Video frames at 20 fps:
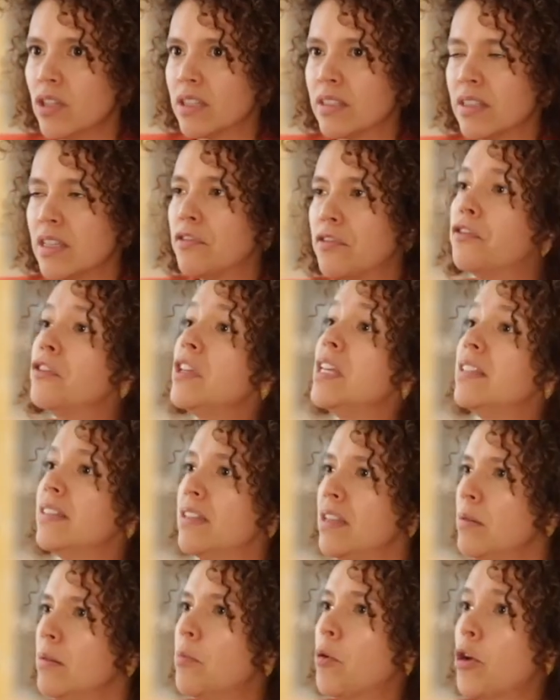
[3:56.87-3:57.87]
Es
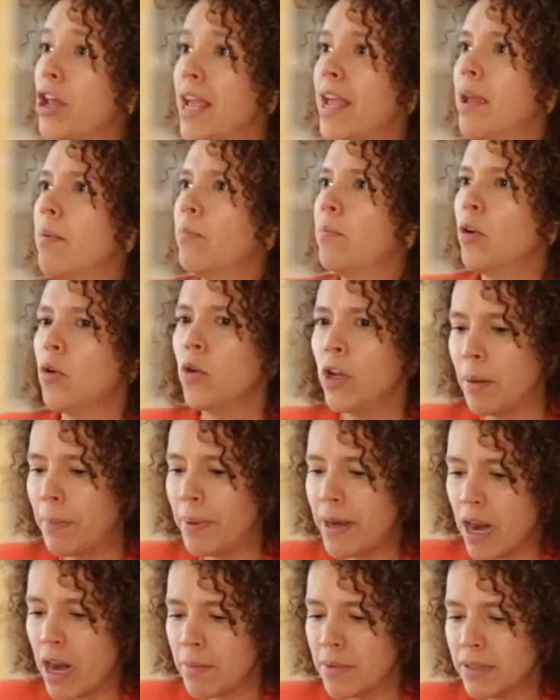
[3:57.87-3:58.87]
difícil, por ejemplo, voy a
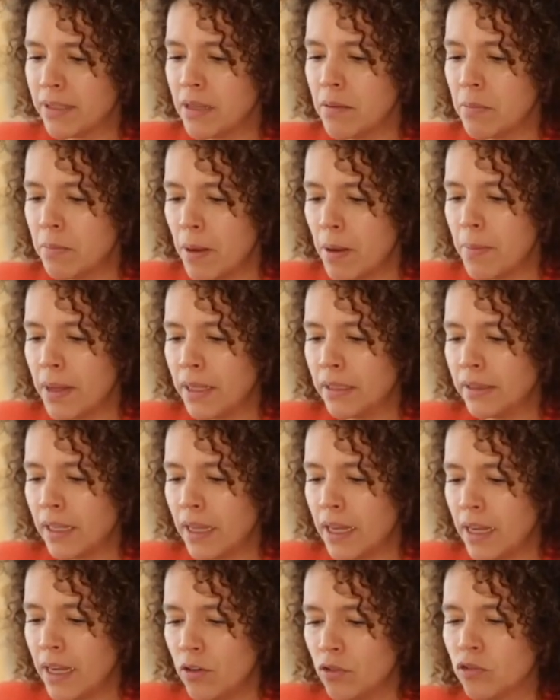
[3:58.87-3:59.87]
pararme
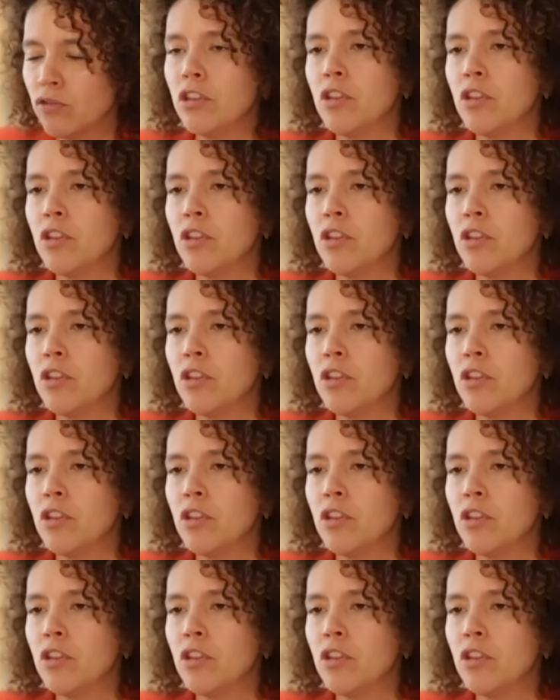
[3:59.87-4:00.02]
simplemente en los